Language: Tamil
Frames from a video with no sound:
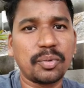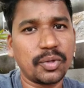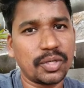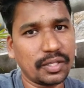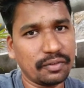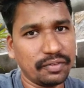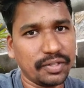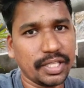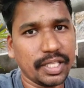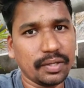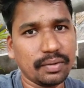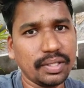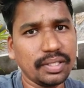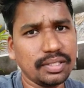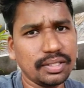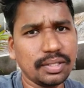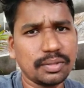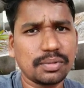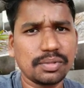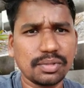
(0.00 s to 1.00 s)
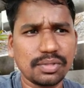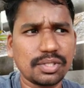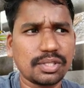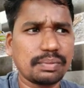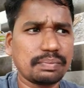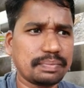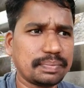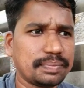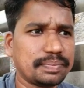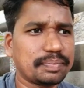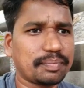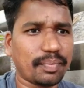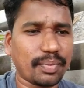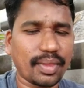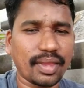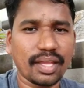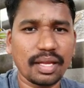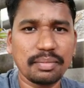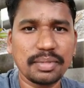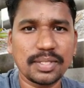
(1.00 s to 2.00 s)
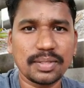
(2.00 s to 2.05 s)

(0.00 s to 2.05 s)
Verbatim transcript: போட்ட வீடியோவில் இது கொஞ்சம் எப்படி